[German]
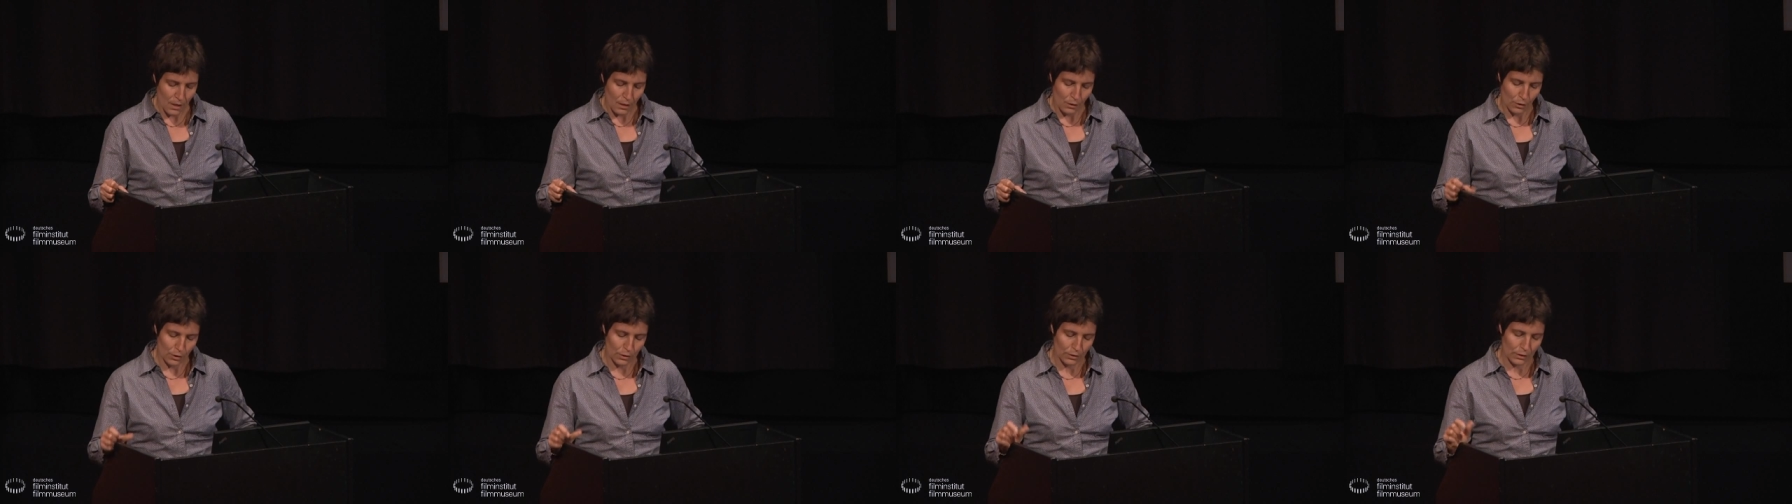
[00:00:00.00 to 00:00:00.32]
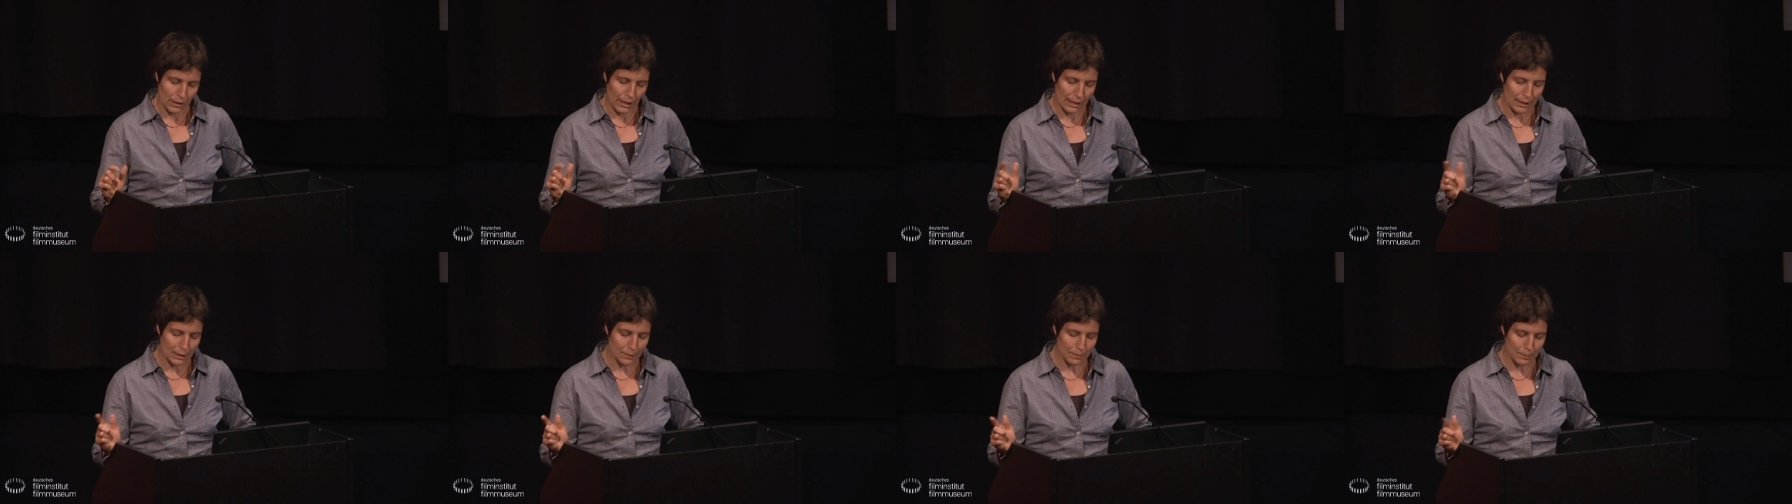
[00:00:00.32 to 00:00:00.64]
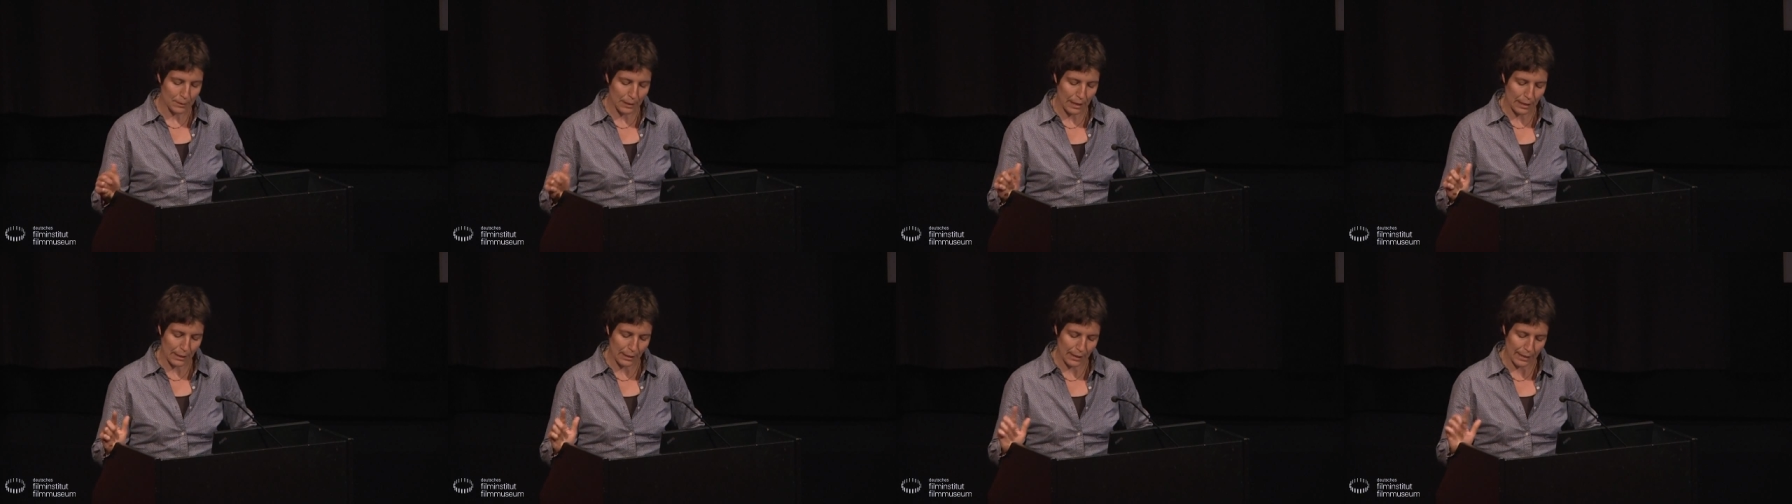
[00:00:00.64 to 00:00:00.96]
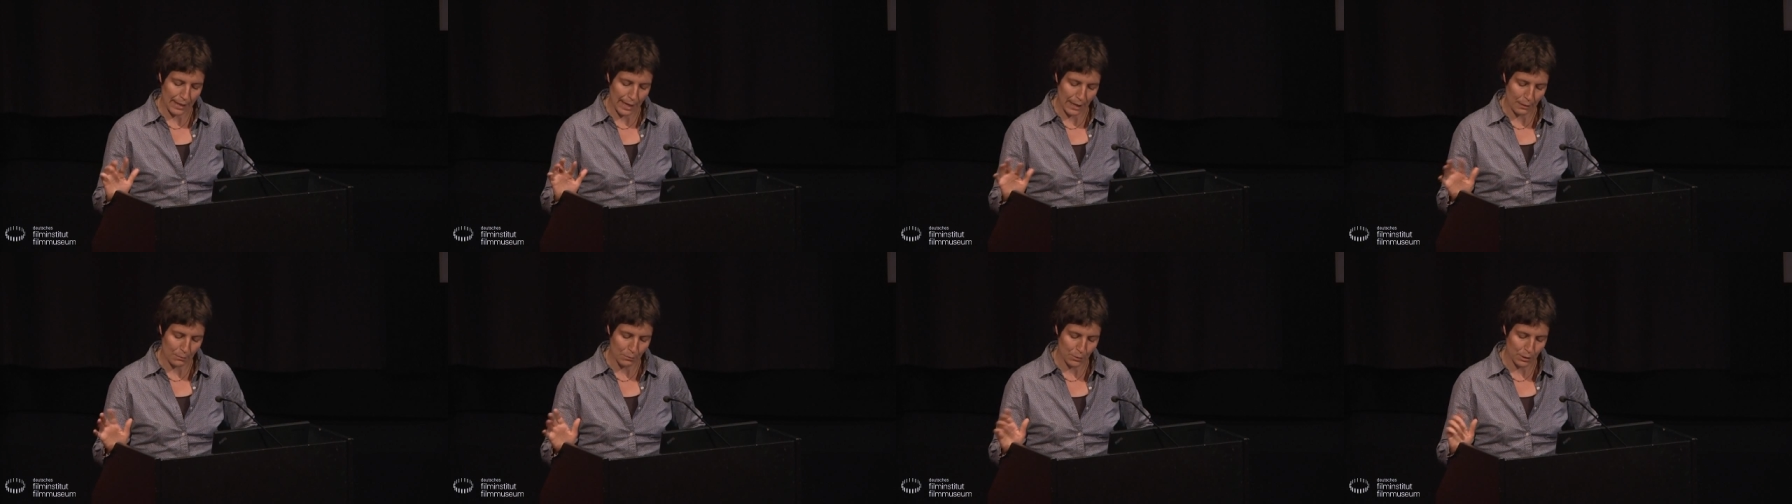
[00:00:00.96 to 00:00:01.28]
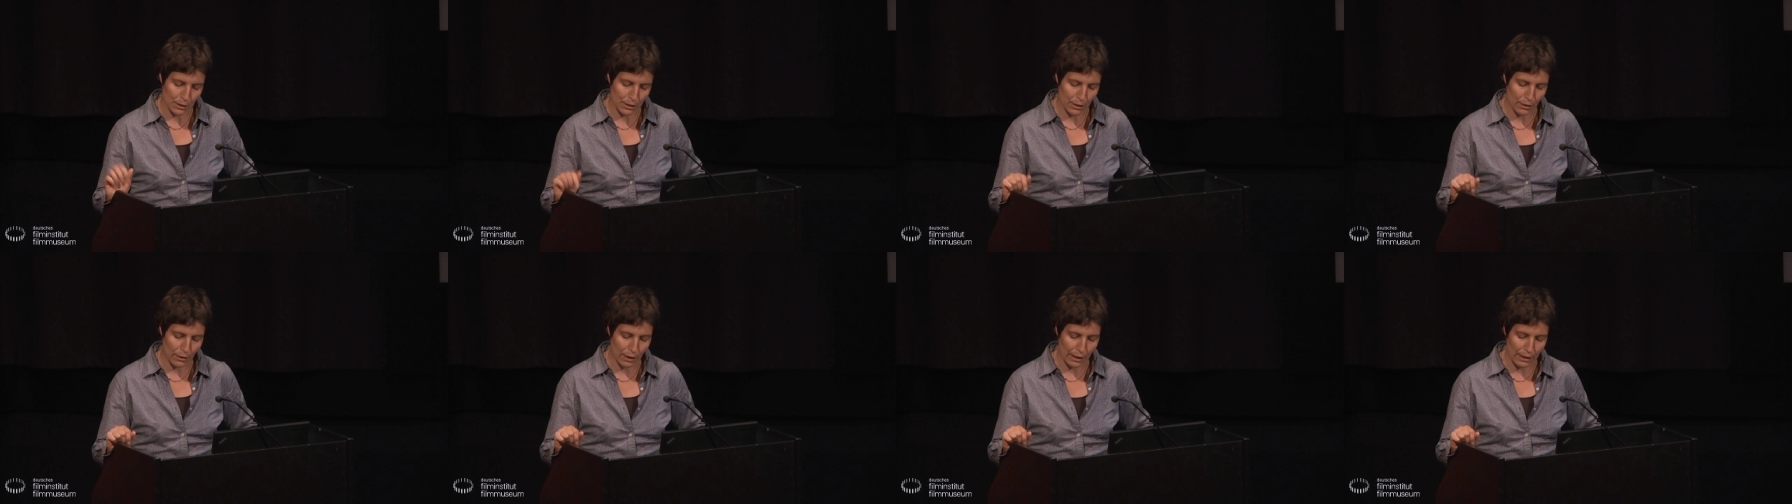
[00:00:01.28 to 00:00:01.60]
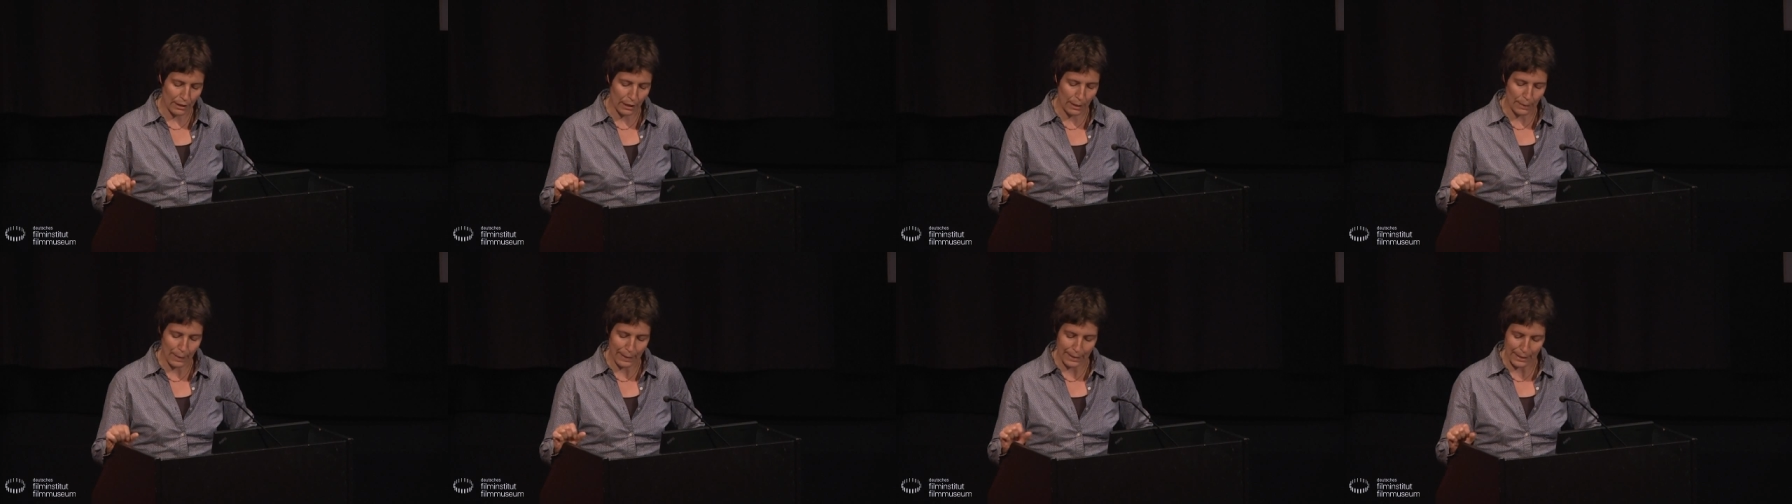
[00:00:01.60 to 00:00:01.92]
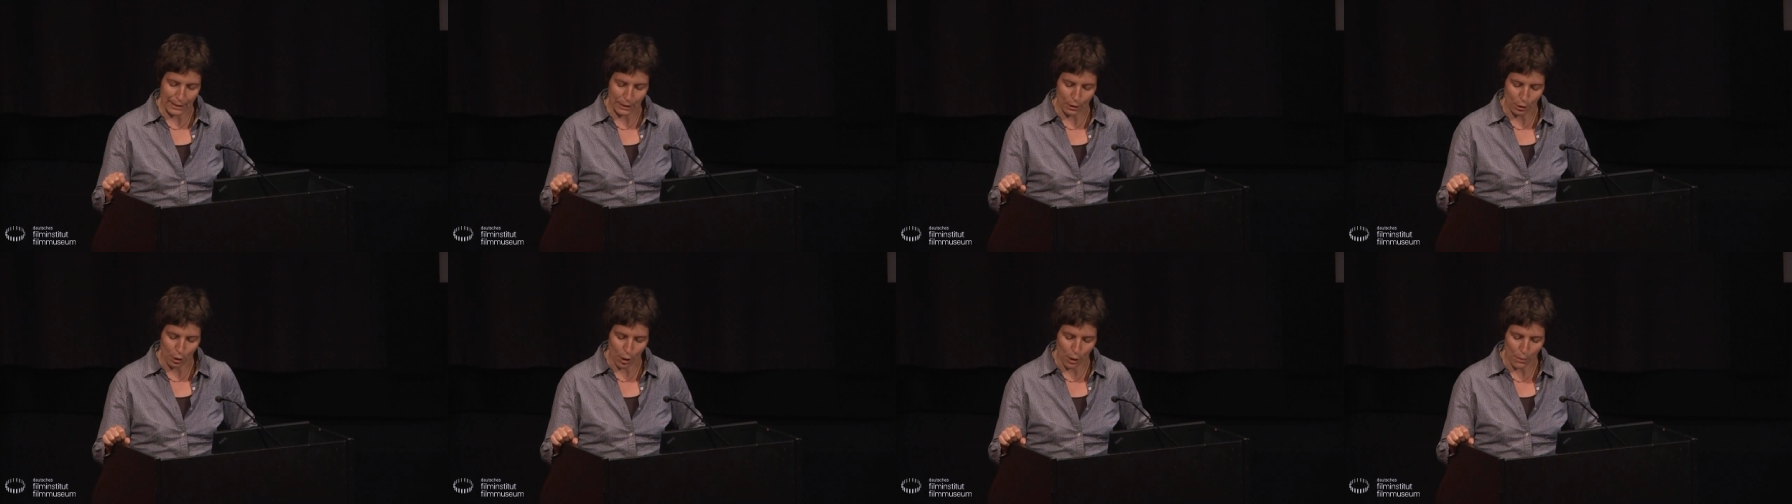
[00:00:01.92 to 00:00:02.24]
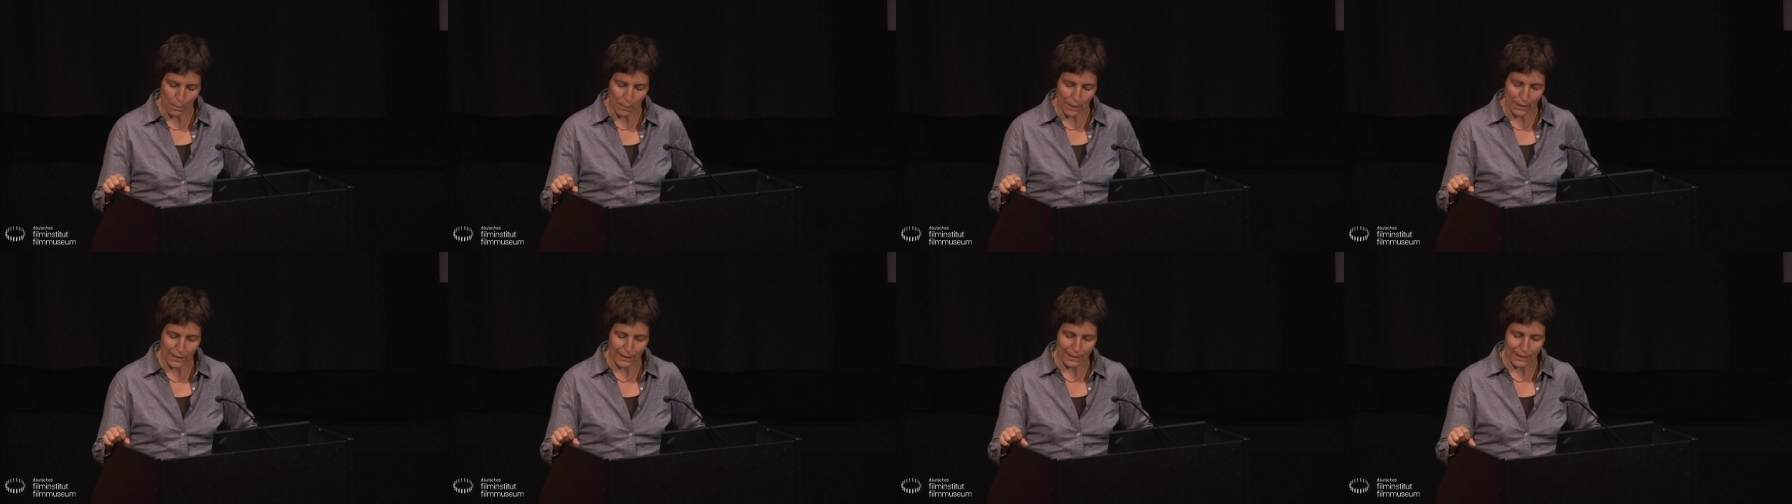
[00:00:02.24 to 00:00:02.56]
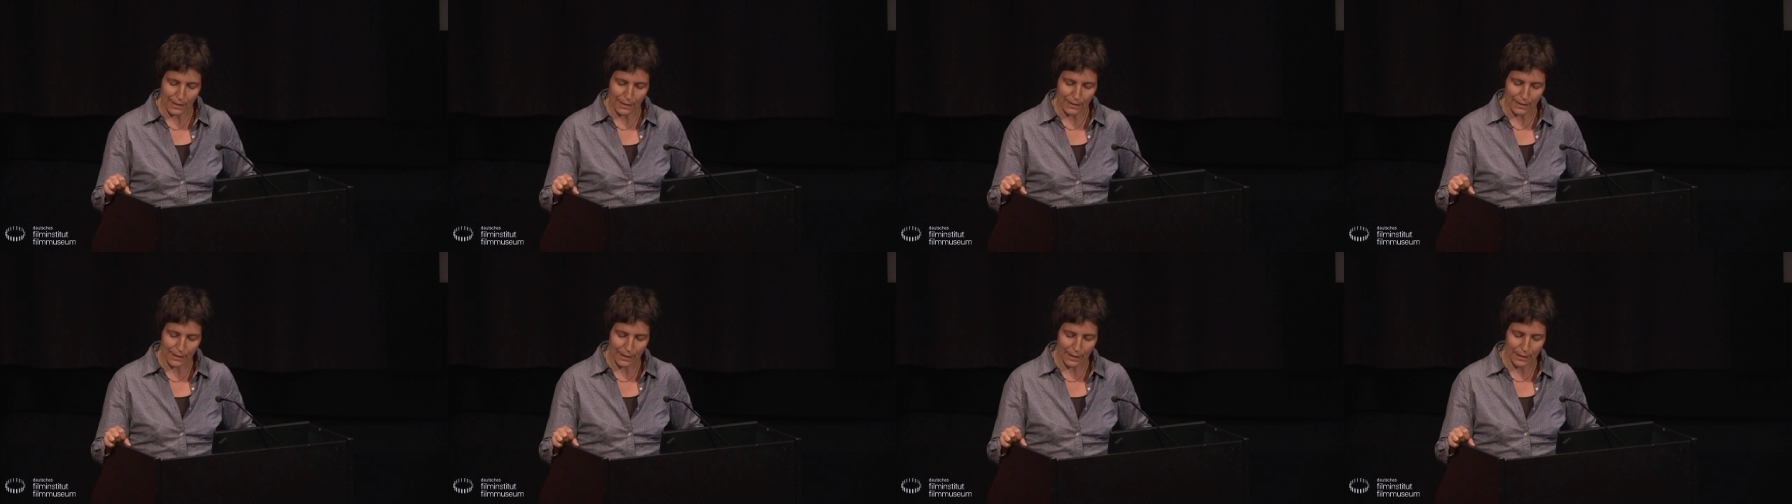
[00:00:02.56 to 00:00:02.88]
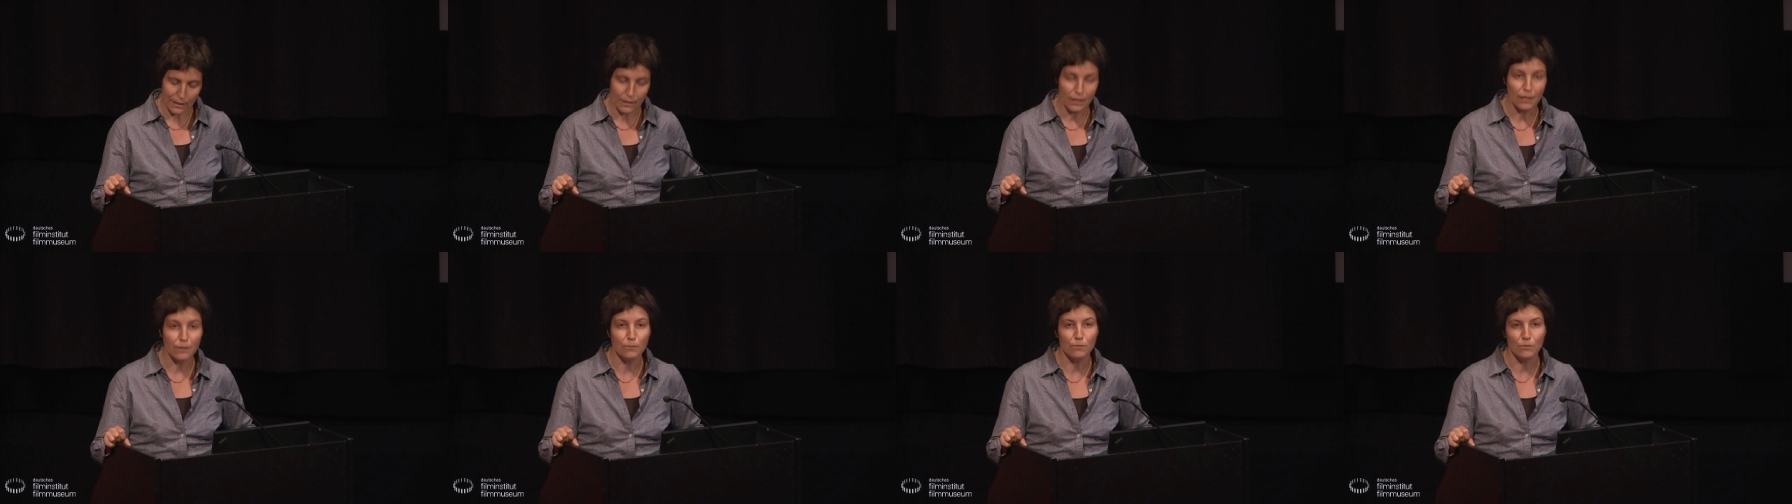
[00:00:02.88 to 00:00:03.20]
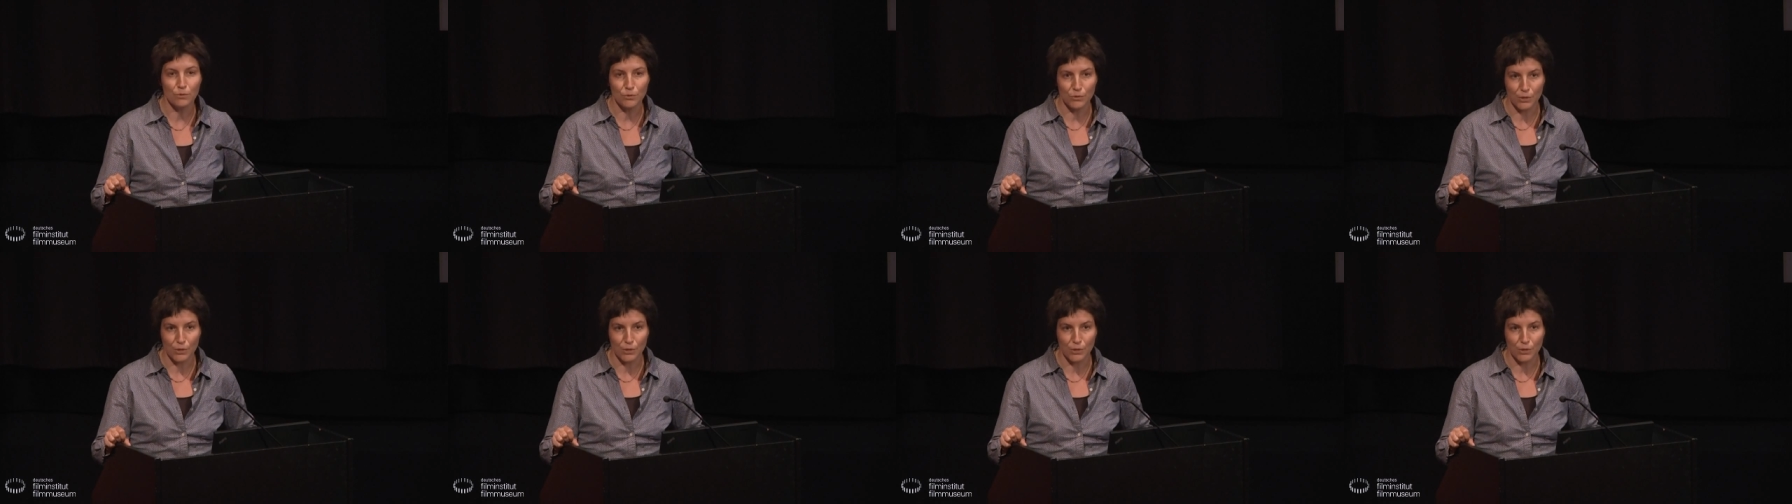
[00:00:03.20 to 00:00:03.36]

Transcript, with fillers: Und ganz besonderer Dank muss hier auch an Martin Leuperdinger gehen ähm,